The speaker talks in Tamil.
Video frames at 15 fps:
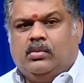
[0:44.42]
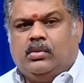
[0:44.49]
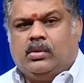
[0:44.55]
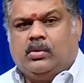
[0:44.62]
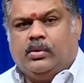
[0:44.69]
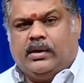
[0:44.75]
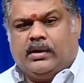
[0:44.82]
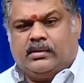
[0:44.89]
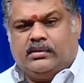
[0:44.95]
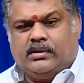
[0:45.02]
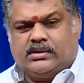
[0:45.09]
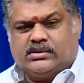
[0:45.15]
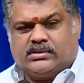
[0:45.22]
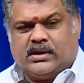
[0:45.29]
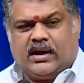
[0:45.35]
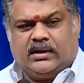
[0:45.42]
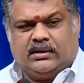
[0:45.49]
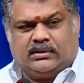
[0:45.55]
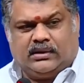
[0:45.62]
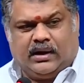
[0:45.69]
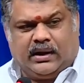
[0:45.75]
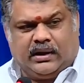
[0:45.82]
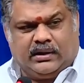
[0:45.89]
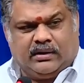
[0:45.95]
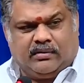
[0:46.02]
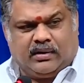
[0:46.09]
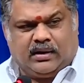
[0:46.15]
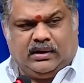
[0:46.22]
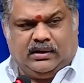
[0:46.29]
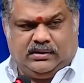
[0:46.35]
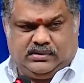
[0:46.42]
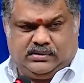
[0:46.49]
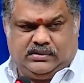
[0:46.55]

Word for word: ஒரு உயர்ந்த ஸ்தானத்தை அடைந்தவர்கள்